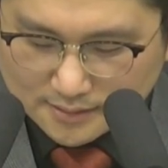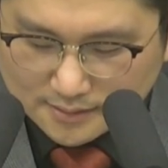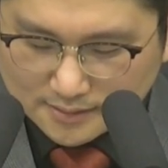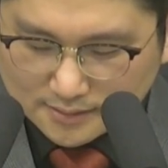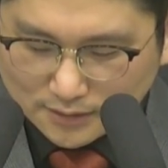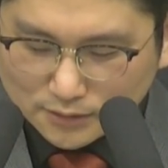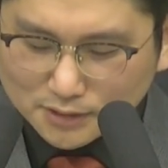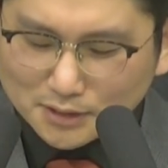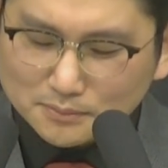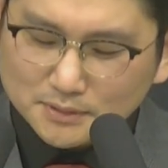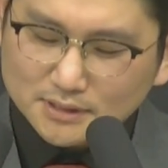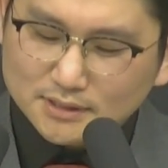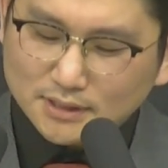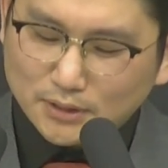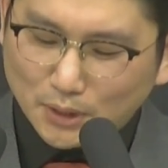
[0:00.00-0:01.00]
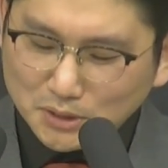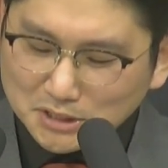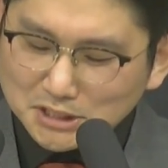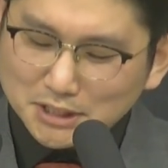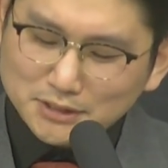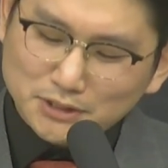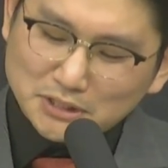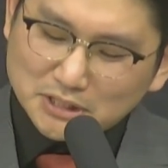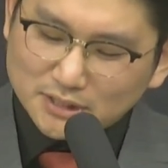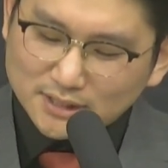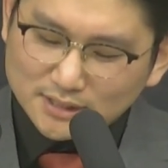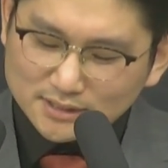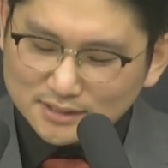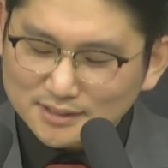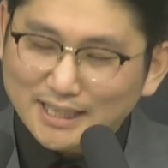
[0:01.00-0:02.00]
그렇기 때문에 이제 현실에서
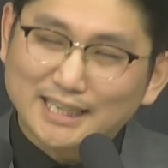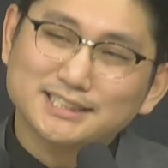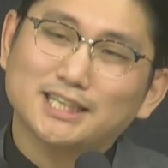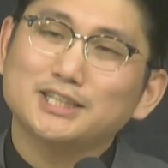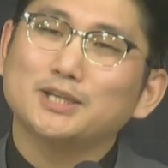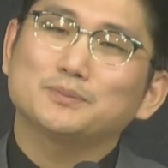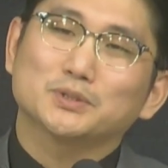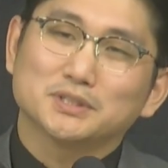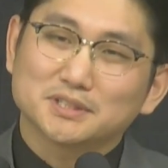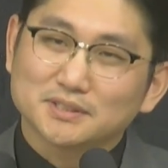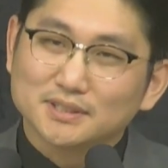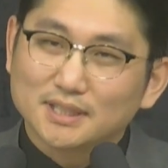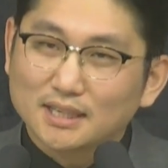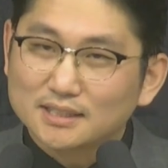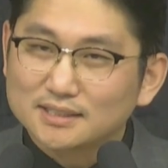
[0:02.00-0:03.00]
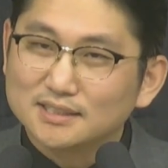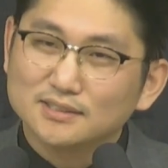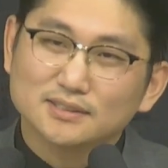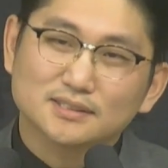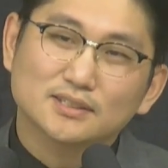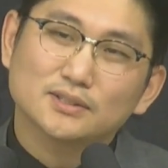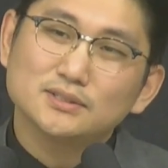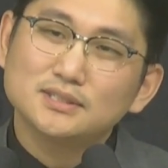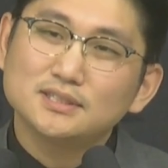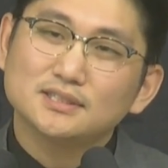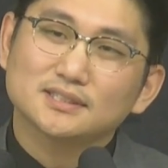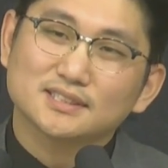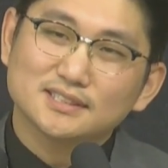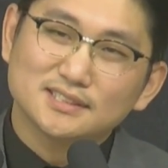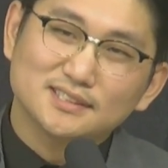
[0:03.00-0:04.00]
일어나는 일은 하찮게 보이는 거예요. 아, 야, 이 현실,
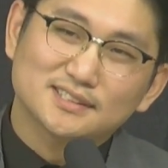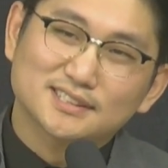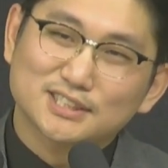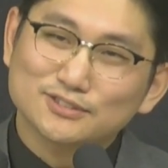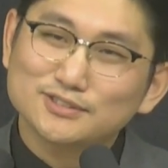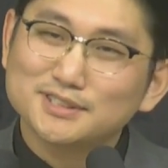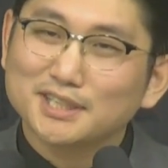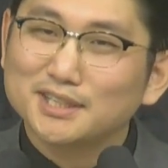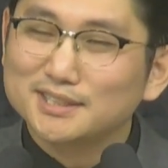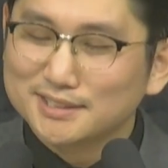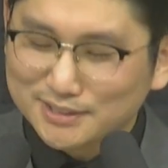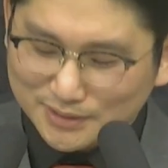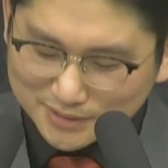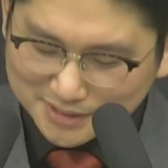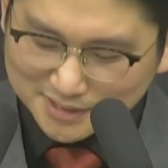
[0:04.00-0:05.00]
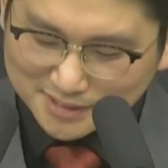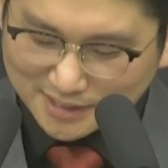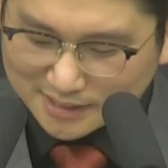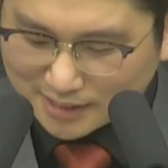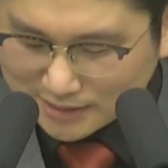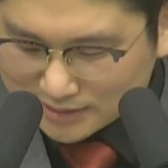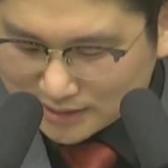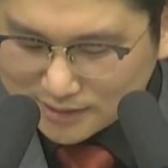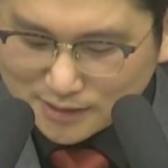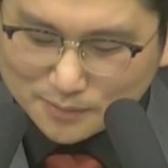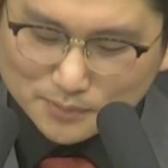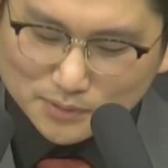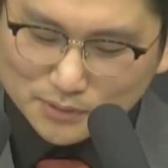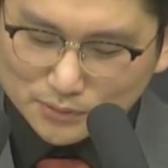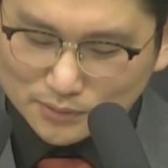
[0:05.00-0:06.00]
이 시궁창 같은 현실은 하찮게
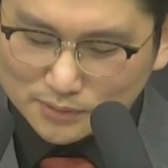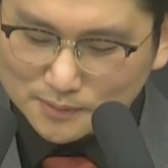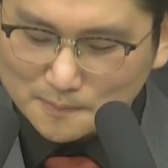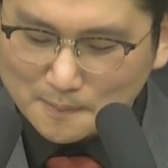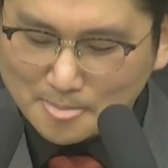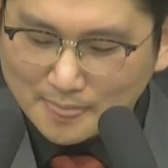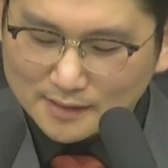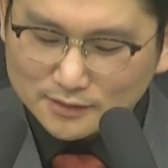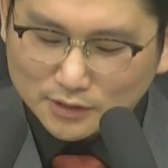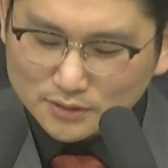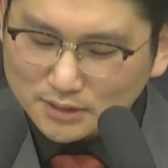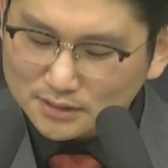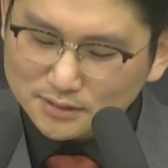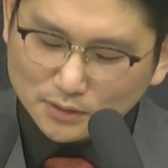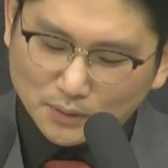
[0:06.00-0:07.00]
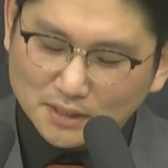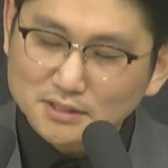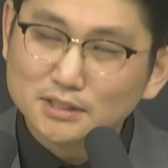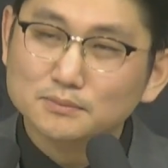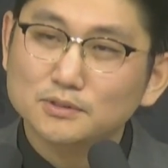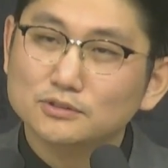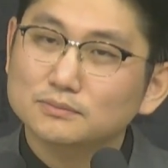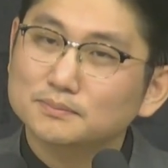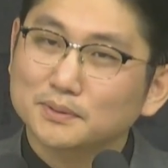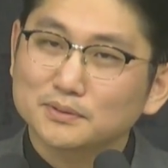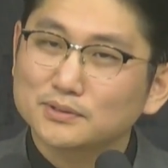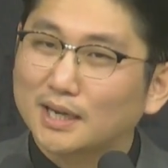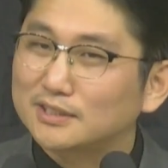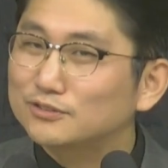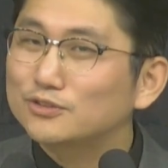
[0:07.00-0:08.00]
보이고 더 이상 이제 관심을 별로
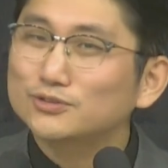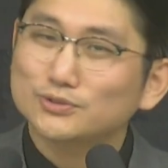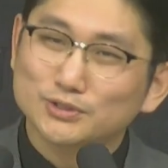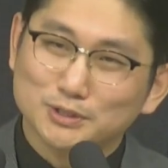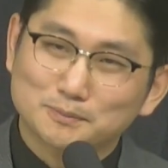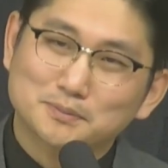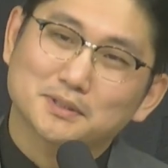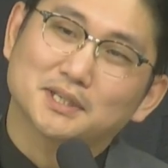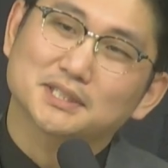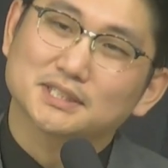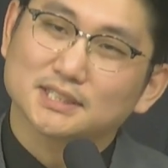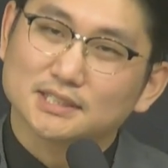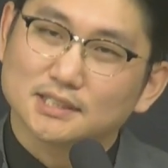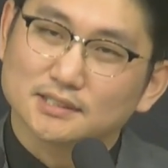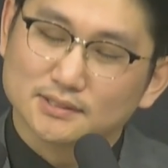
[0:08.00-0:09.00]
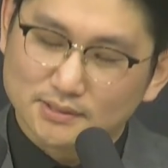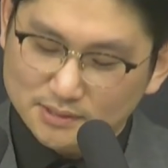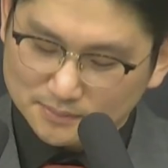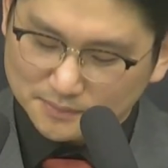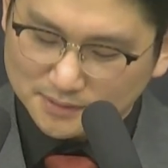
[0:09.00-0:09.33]
안 두고 싶어 하게 된다는 것입니다.